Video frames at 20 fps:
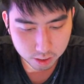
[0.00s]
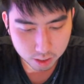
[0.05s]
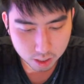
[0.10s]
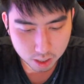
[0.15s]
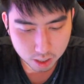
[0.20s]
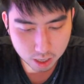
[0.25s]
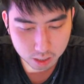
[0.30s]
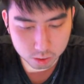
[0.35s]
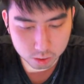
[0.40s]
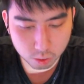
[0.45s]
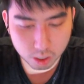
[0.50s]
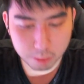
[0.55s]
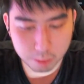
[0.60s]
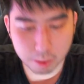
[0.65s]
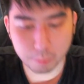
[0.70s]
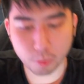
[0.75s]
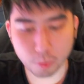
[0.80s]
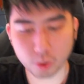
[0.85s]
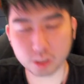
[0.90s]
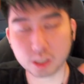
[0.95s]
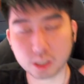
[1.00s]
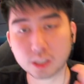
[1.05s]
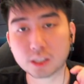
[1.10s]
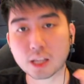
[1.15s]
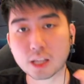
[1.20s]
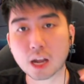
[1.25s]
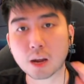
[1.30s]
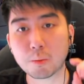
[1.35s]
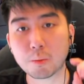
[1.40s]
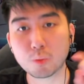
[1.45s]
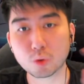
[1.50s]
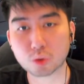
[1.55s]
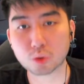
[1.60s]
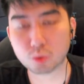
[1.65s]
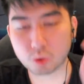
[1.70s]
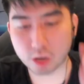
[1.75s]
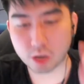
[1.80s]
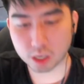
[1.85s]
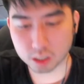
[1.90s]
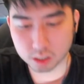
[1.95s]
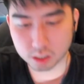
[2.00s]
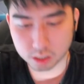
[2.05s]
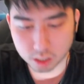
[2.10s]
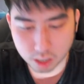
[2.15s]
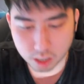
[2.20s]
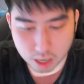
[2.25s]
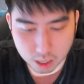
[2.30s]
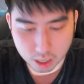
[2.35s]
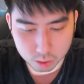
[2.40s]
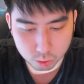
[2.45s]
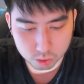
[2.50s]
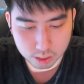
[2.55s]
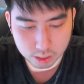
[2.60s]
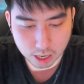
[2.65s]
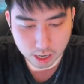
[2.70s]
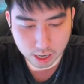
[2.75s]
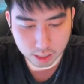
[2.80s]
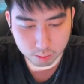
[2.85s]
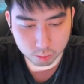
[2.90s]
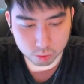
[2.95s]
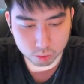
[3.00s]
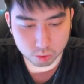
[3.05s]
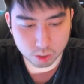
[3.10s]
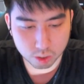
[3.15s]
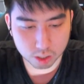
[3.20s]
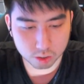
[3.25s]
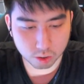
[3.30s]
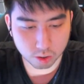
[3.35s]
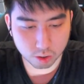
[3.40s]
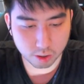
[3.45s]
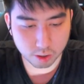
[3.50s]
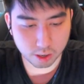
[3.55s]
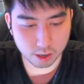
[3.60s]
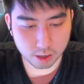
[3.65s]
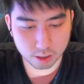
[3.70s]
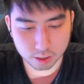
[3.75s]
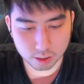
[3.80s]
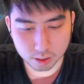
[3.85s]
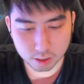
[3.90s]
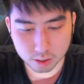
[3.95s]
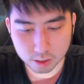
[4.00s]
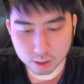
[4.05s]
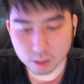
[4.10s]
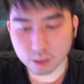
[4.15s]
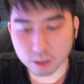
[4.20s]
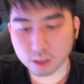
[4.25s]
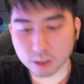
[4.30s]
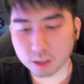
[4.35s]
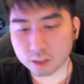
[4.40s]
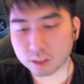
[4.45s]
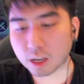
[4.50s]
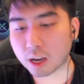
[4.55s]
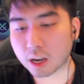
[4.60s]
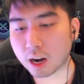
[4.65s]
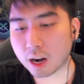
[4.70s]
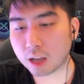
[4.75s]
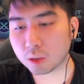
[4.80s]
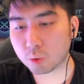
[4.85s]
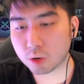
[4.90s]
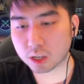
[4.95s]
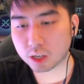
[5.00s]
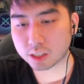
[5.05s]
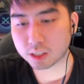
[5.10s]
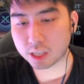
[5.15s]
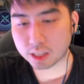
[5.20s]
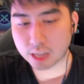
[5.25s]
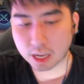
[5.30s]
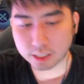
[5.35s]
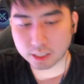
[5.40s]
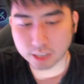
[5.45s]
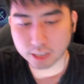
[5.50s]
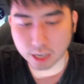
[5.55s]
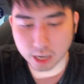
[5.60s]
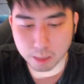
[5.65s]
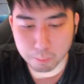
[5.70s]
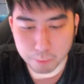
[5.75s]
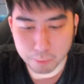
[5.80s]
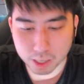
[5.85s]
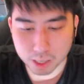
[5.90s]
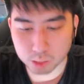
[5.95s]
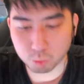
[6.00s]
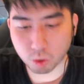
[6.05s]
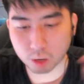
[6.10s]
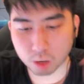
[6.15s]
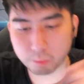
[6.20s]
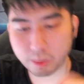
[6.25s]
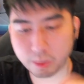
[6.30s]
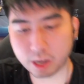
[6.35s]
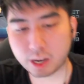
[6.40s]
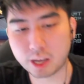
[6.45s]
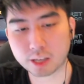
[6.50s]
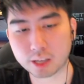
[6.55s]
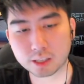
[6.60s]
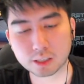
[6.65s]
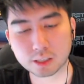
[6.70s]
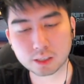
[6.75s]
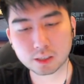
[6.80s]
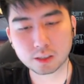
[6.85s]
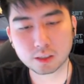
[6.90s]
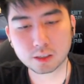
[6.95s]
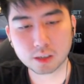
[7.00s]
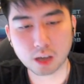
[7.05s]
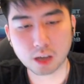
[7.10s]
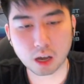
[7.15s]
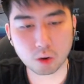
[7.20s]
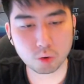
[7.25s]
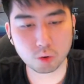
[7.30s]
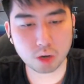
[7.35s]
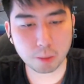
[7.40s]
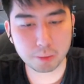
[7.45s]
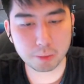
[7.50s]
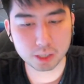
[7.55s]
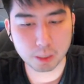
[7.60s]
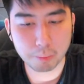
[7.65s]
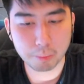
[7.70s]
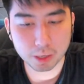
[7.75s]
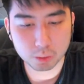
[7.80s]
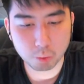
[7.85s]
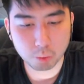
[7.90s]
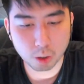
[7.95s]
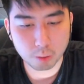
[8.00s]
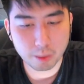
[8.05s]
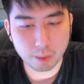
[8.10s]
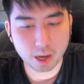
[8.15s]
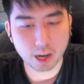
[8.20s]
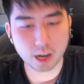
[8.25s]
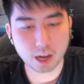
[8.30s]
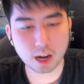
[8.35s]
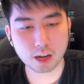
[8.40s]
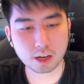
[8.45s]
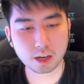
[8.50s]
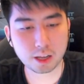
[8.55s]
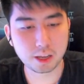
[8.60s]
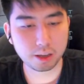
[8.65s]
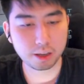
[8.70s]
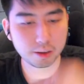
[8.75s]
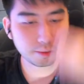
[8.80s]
Langsung 5 poison stack ke musuh guys. Jadi langsung sekarat musuhnya coy. Sekarang tugas kita cari 4 swordman guys. Kalau udah bisa 4 swordman enak nih.